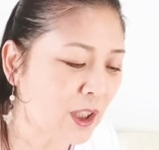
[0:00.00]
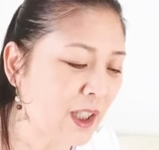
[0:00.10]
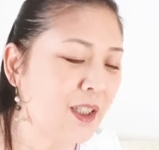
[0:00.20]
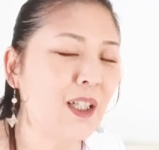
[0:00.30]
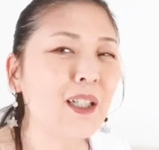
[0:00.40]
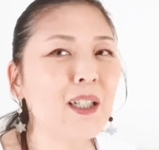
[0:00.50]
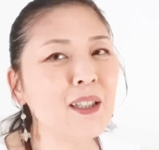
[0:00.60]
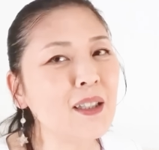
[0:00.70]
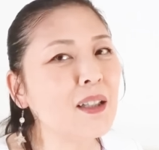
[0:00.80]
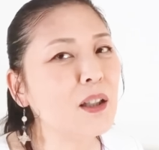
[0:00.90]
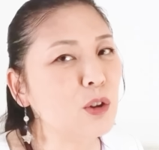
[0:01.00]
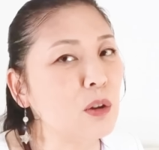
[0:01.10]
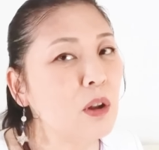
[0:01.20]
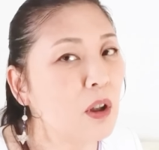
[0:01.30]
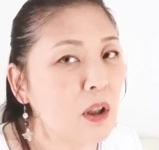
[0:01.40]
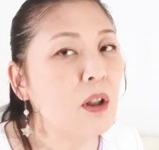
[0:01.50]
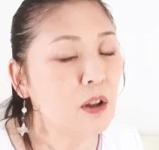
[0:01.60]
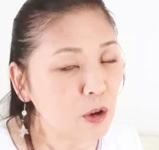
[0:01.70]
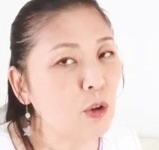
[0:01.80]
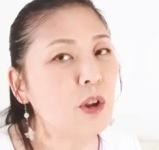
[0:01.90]
をやりながら生きている。
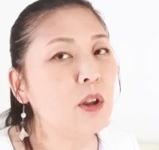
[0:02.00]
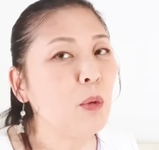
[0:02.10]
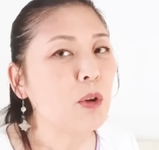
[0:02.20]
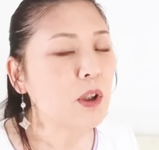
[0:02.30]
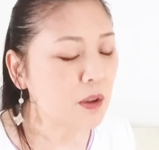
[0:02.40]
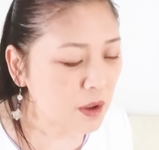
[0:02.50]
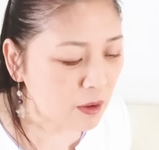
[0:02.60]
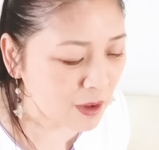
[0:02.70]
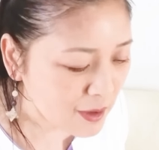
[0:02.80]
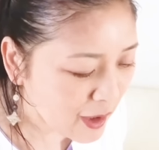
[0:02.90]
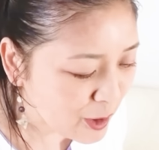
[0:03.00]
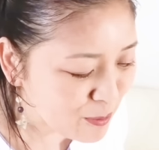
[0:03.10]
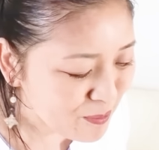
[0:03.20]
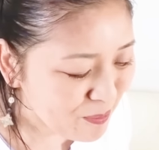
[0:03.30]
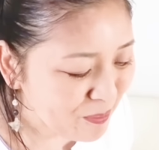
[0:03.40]
これにも気づいてください。